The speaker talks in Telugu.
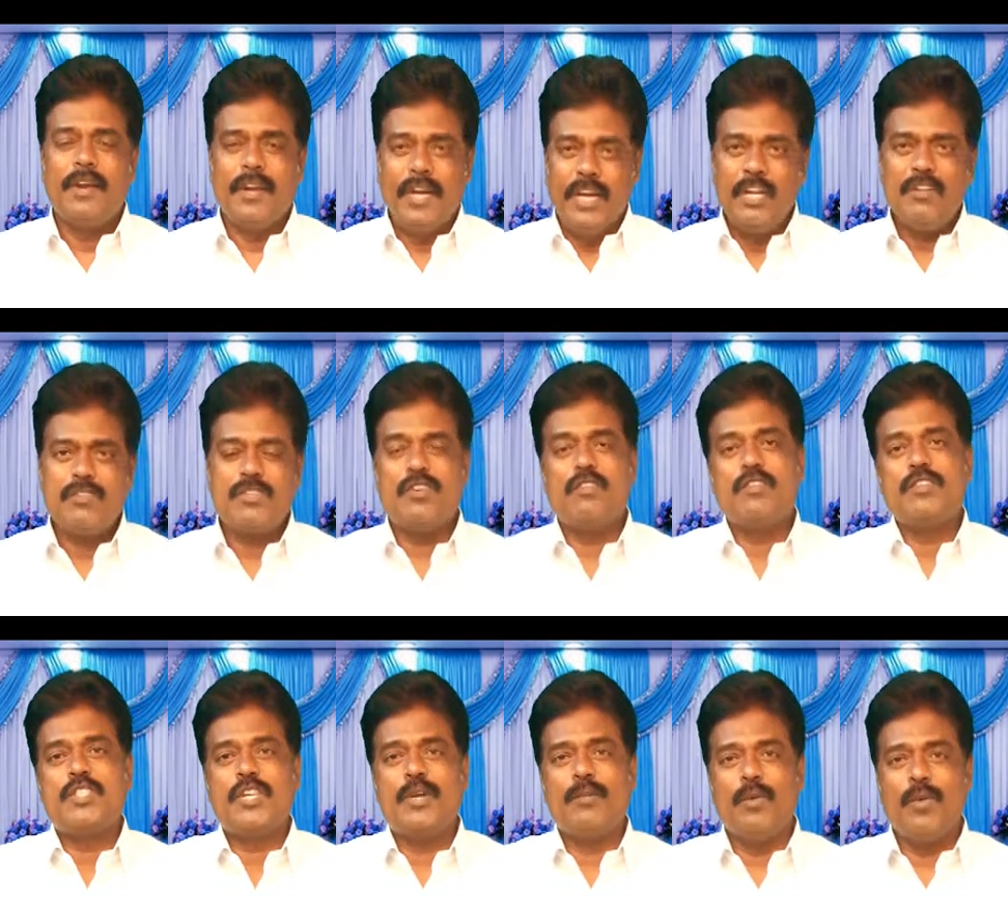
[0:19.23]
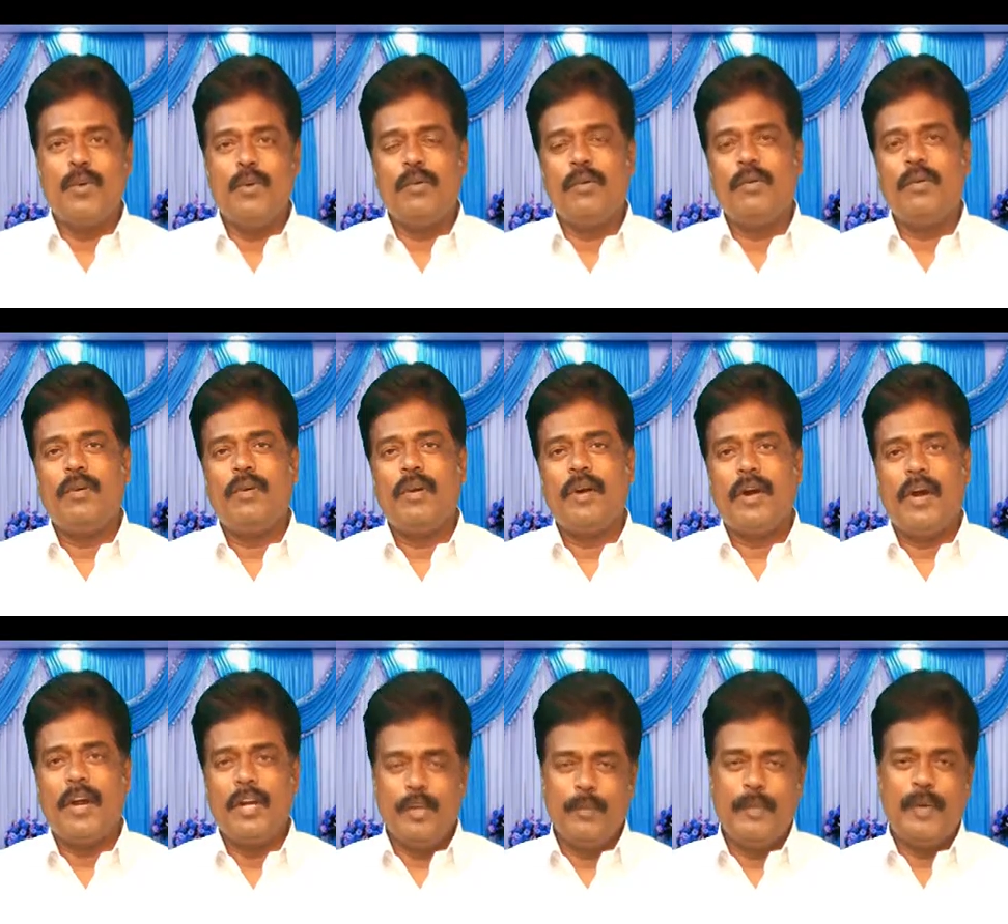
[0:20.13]
రెండవ సంవత్సరంలో
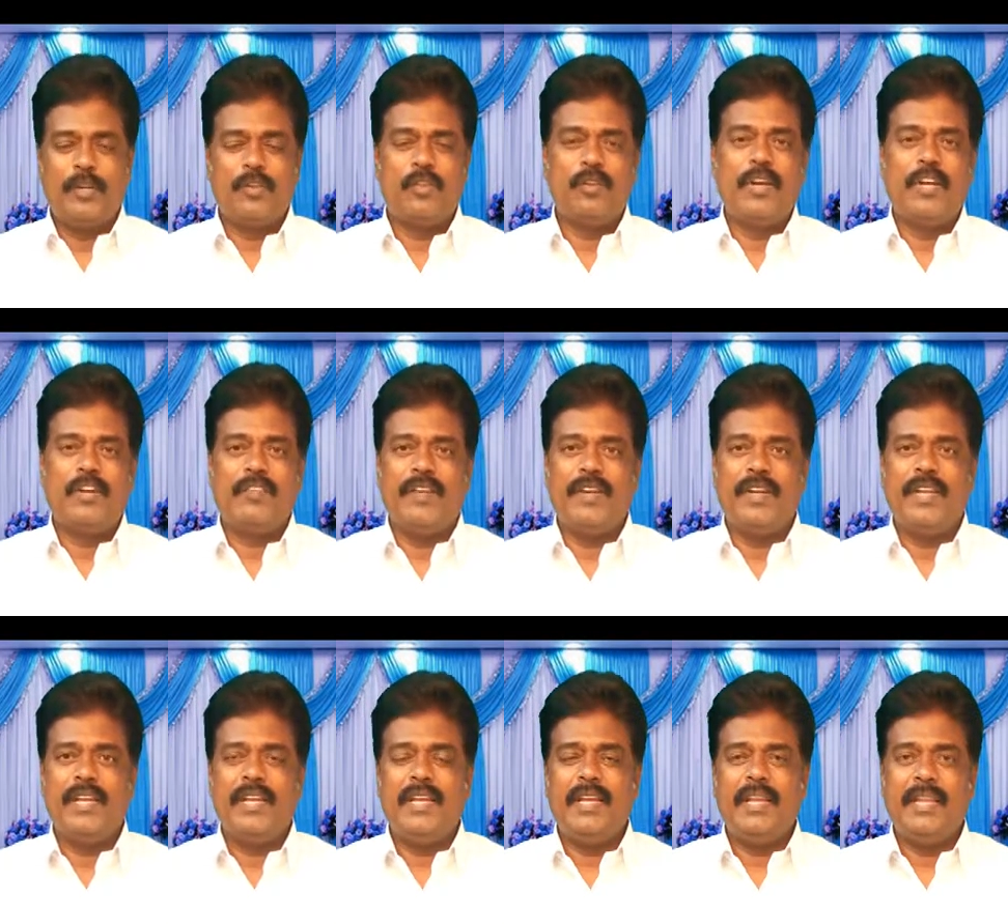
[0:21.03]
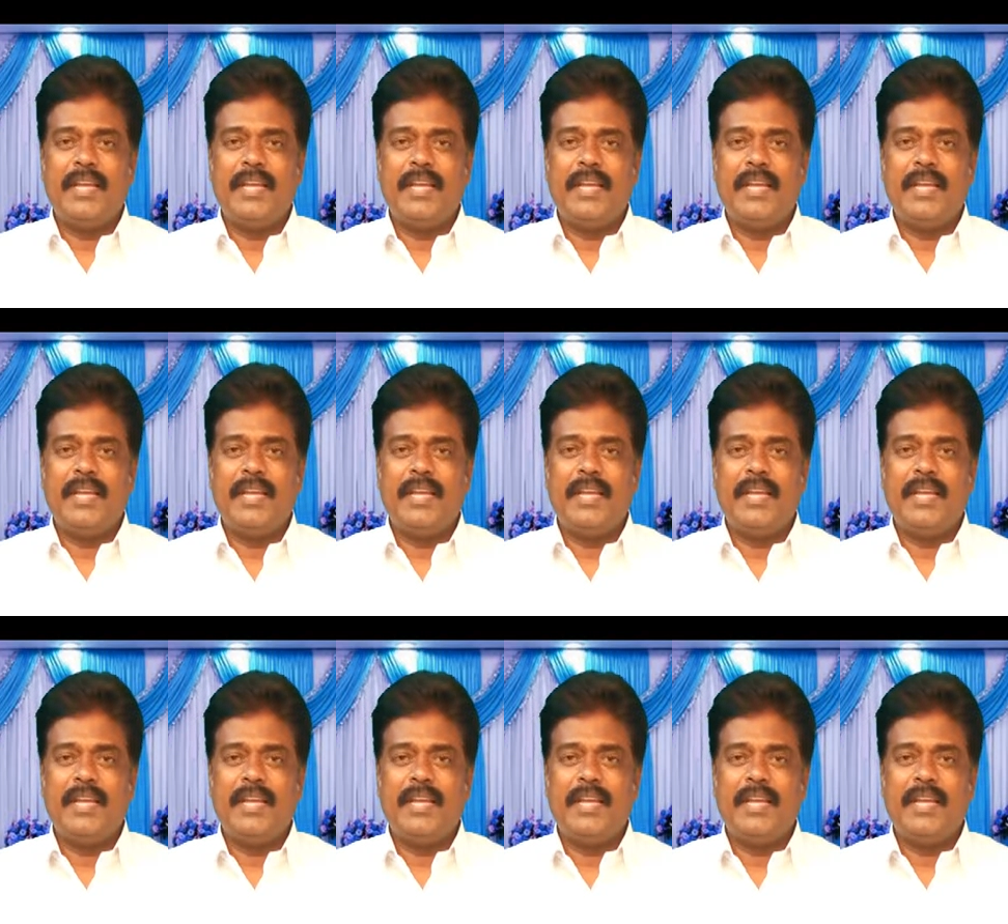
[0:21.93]
అడుగుపెడుతున్నటువంటి